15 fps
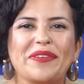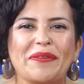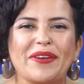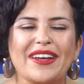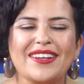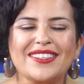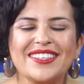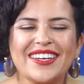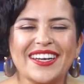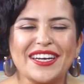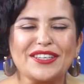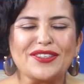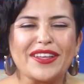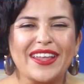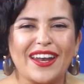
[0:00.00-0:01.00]
Bienvenidos de
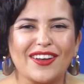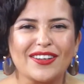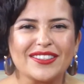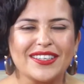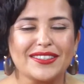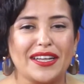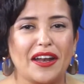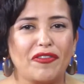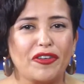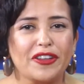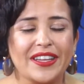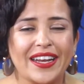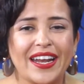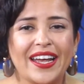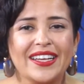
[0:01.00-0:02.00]
regreso a Diálogos desde la
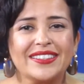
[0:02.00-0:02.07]
Frontera.